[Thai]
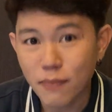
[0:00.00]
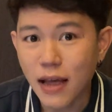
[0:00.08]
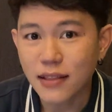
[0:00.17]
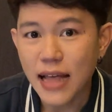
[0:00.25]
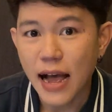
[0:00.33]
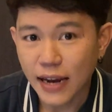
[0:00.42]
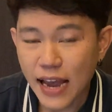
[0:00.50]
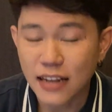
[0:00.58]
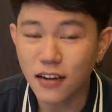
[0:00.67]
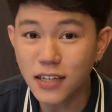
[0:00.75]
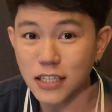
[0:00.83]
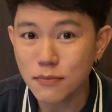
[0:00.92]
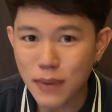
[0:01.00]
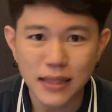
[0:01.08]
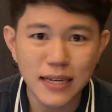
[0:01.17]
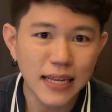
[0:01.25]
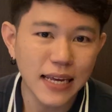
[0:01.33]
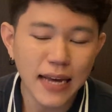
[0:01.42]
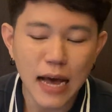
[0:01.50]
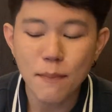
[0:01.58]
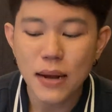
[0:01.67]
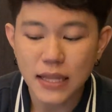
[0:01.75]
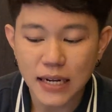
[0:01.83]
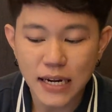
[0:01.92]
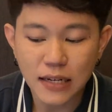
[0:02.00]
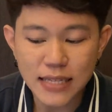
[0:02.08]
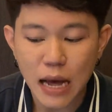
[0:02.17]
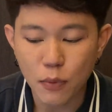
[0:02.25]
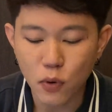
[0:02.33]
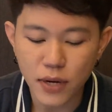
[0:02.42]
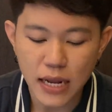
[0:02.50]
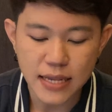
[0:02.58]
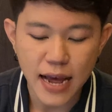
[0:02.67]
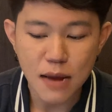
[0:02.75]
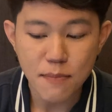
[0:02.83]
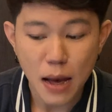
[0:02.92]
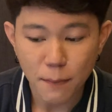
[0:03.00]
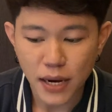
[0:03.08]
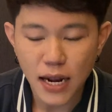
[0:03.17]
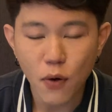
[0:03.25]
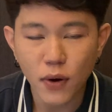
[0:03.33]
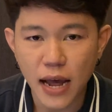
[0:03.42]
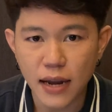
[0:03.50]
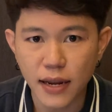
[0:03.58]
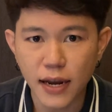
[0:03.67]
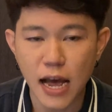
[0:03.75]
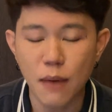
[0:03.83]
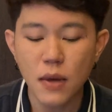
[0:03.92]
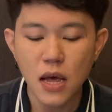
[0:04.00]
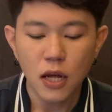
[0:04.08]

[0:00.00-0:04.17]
มแตกต่างกันก็คือแบตเตอรี่ครับแบตเตอรี่ทั้งสามรุ่นเนี่ยจะให้มาไม่เท่ากันนะครั